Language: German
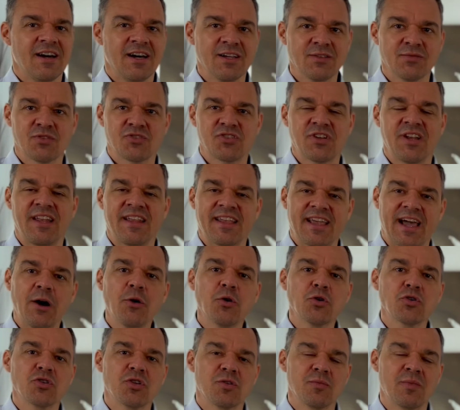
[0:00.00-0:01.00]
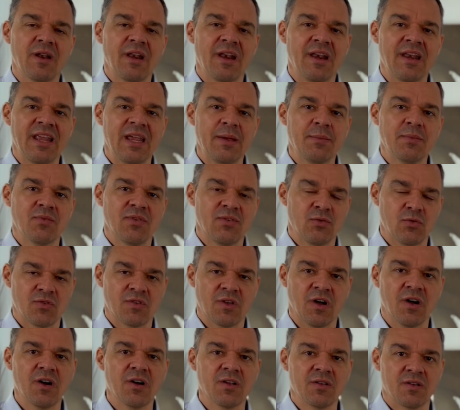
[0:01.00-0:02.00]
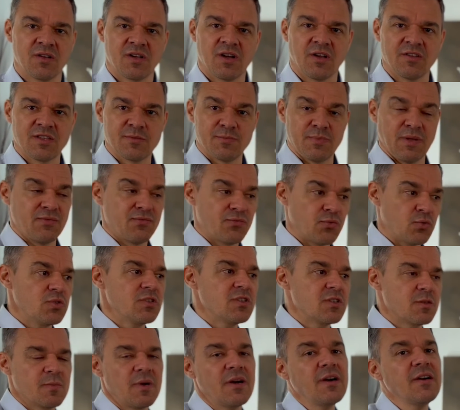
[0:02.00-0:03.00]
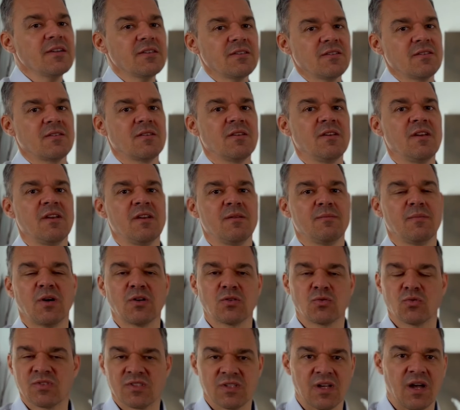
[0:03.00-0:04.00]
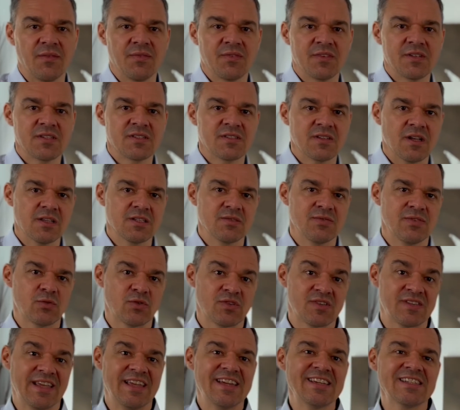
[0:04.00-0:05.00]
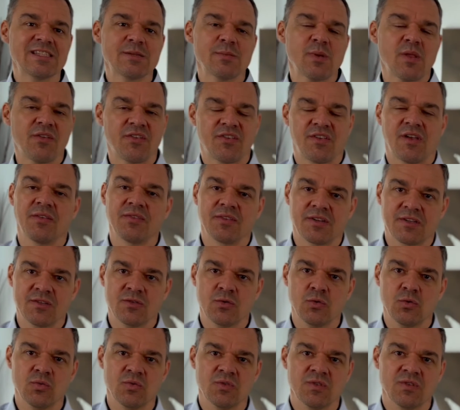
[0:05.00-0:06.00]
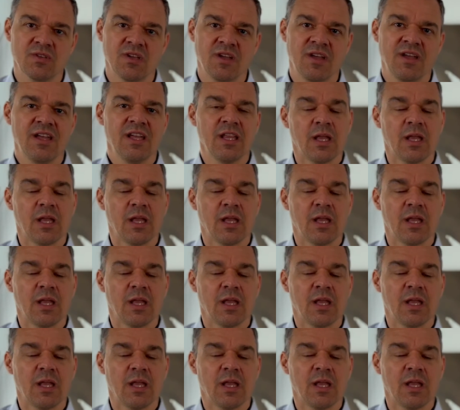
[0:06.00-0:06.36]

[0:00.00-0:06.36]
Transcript: Hast wahrscheinlich auch schon mal erlebt, wenn du Sachen ganz bewusst machst, machst du es anders, als wenn du das erste Mal was anderes tust.